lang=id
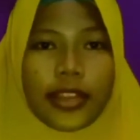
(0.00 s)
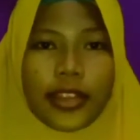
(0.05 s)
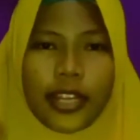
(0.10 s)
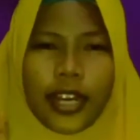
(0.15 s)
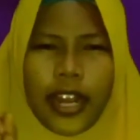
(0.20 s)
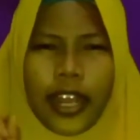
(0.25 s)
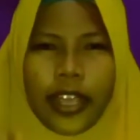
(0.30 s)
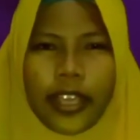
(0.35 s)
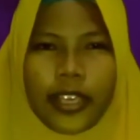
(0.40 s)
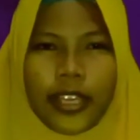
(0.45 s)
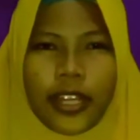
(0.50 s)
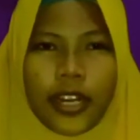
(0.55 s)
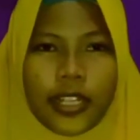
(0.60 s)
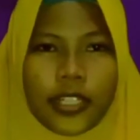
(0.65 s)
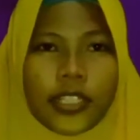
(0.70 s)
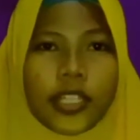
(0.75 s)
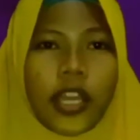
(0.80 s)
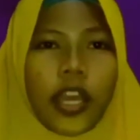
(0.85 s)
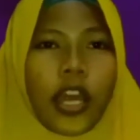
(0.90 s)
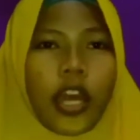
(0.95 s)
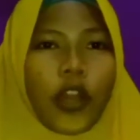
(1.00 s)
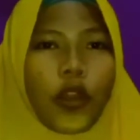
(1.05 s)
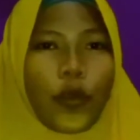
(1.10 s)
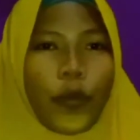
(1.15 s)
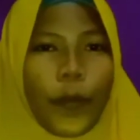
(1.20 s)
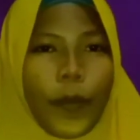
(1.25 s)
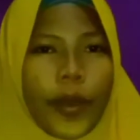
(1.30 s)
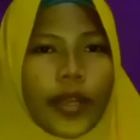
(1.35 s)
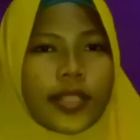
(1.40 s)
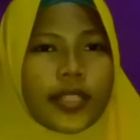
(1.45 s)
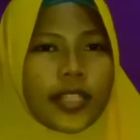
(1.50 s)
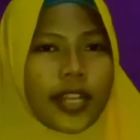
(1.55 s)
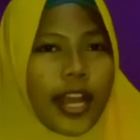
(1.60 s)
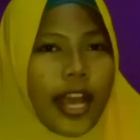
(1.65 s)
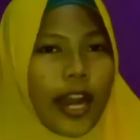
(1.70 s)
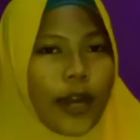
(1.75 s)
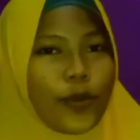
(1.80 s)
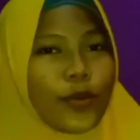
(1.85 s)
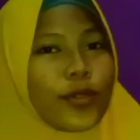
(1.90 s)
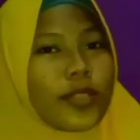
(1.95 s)
Terakhir, jangan lupa
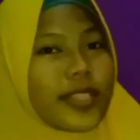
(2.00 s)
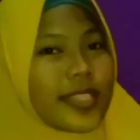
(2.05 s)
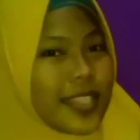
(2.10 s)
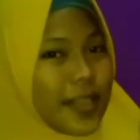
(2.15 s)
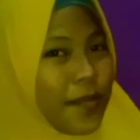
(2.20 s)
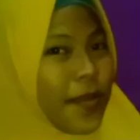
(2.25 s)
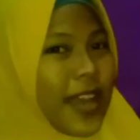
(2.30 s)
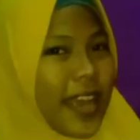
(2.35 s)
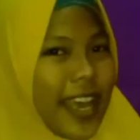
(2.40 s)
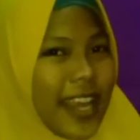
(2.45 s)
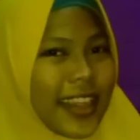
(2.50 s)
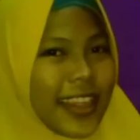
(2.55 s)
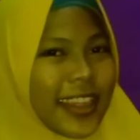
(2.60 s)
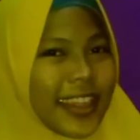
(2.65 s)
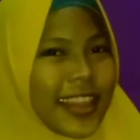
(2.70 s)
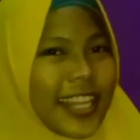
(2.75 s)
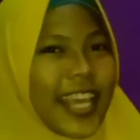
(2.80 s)
selalu semangat.